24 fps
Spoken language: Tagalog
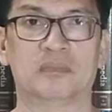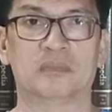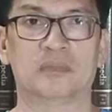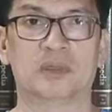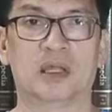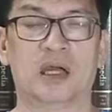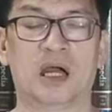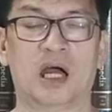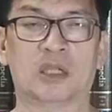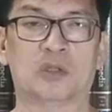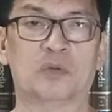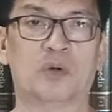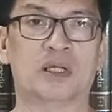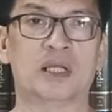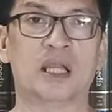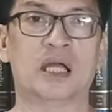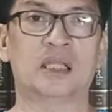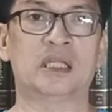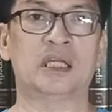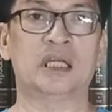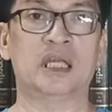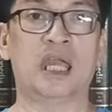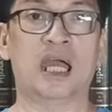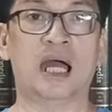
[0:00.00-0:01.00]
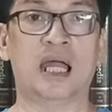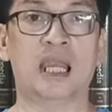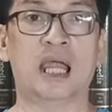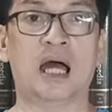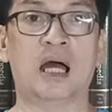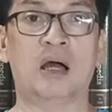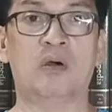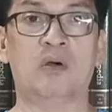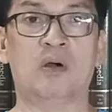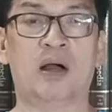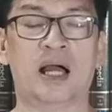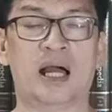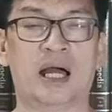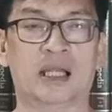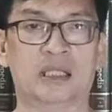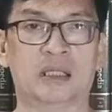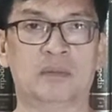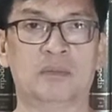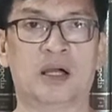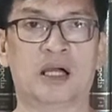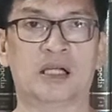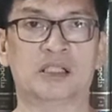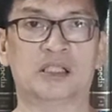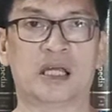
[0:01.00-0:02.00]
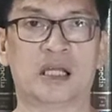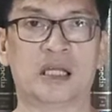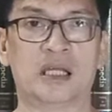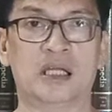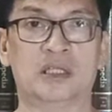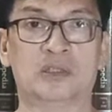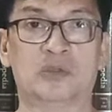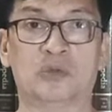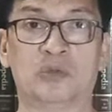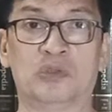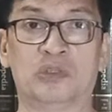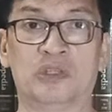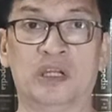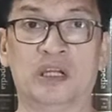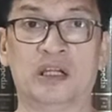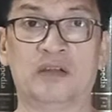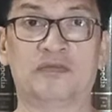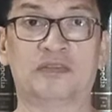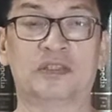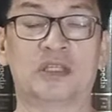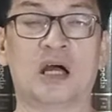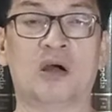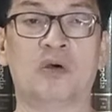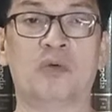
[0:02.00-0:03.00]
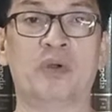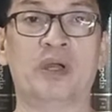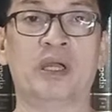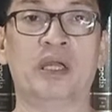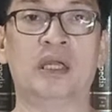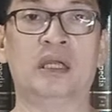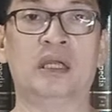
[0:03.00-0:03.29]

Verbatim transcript: at huwag nating i-allow ang ating mga sarili to drift away